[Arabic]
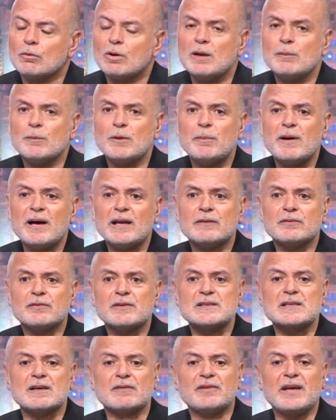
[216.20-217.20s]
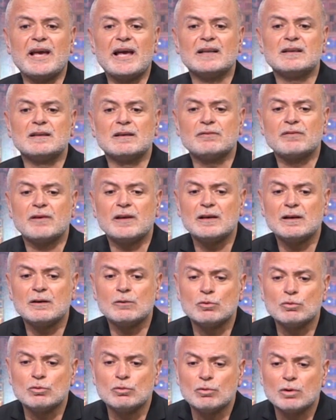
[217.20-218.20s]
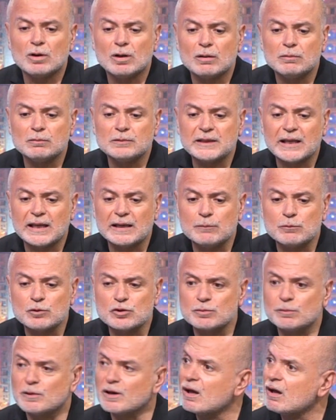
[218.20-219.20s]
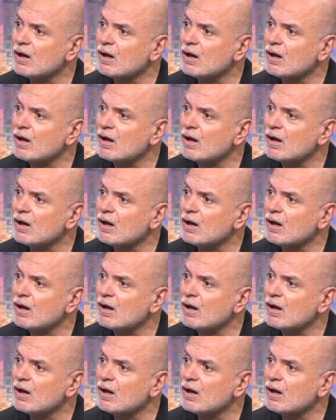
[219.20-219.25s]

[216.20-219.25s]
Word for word: والله ما بعرف اذا في حدا فل ويعني مش من